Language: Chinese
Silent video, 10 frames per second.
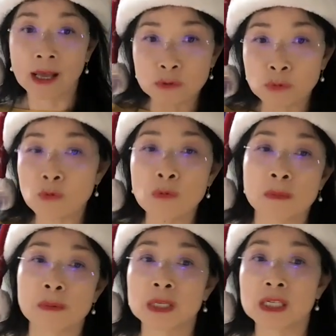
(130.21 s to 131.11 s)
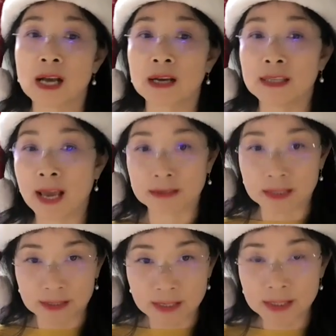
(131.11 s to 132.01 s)
如果我们平常养
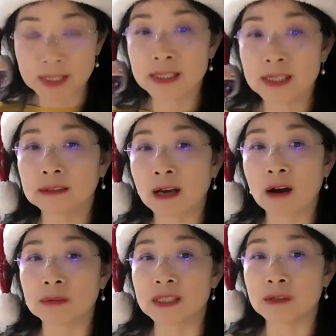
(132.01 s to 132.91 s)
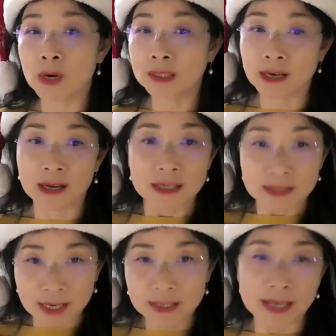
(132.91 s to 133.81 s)
成一个记账的好习惯呢，
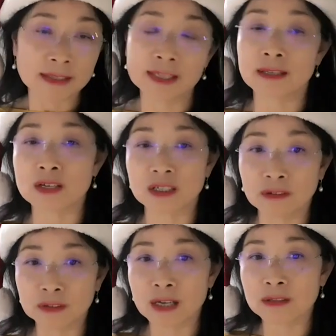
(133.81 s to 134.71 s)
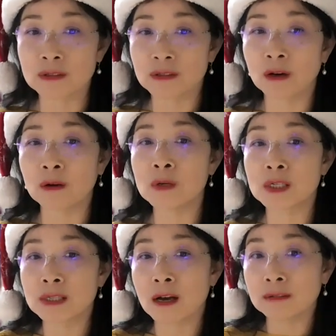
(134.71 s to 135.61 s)
在年底的时候呢。呃，或
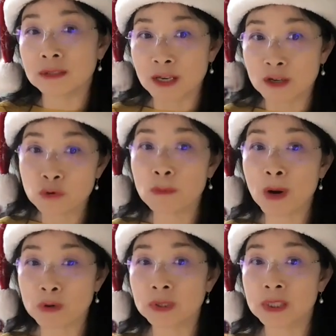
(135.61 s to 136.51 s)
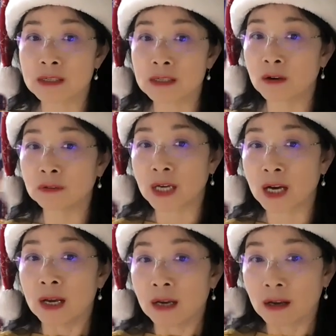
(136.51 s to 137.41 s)
者到年初报税的时候呢，
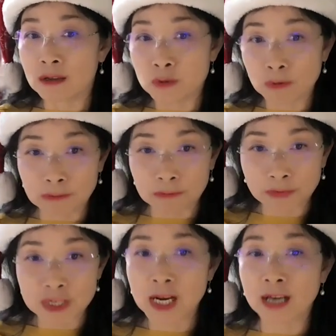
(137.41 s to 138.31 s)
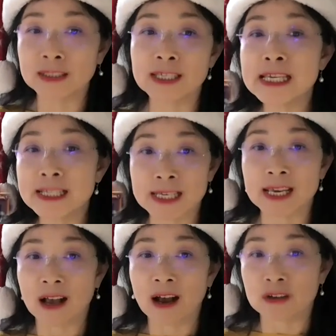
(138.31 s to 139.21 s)
呃，就非常
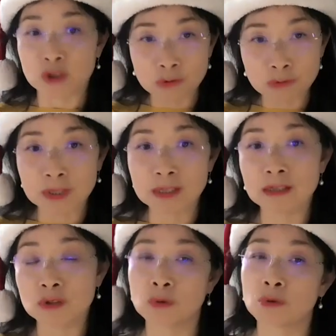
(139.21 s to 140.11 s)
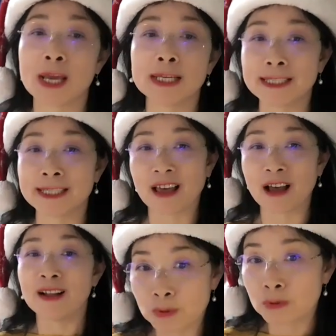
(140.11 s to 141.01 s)
easy 哈，数字就 ready 了。
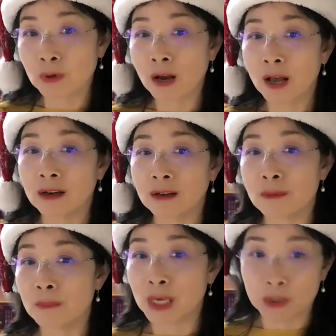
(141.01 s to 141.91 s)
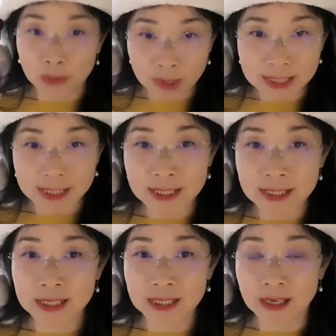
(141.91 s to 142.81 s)
就说，呃，每个月记一
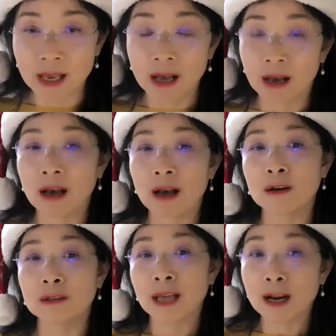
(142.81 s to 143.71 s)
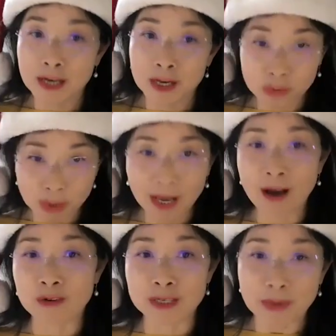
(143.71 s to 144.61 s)
次，呃，当然最
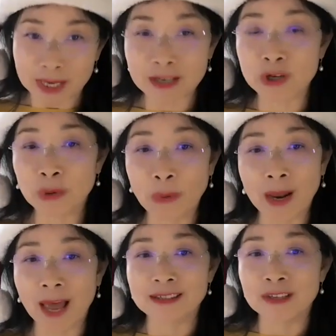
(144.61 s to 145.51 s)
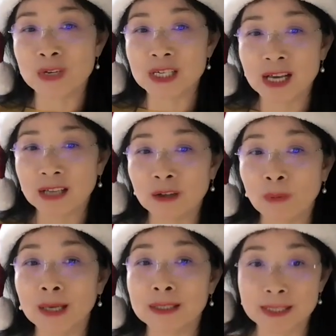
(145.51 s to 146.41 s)
好是每一个月了，因为这样的
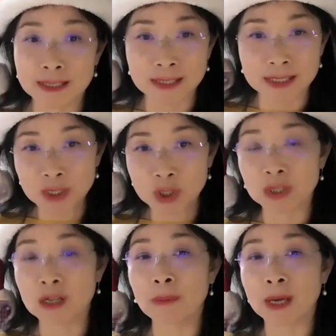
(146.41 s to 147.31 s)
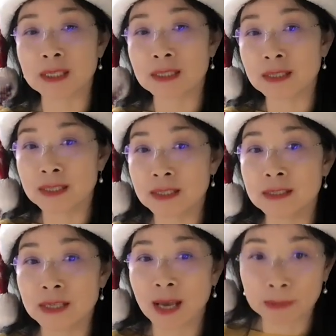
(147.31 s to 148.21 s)
话可以及时的把这些信
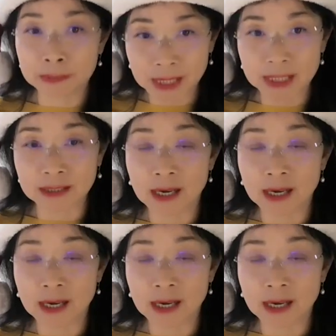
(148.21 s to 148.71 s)
息 update。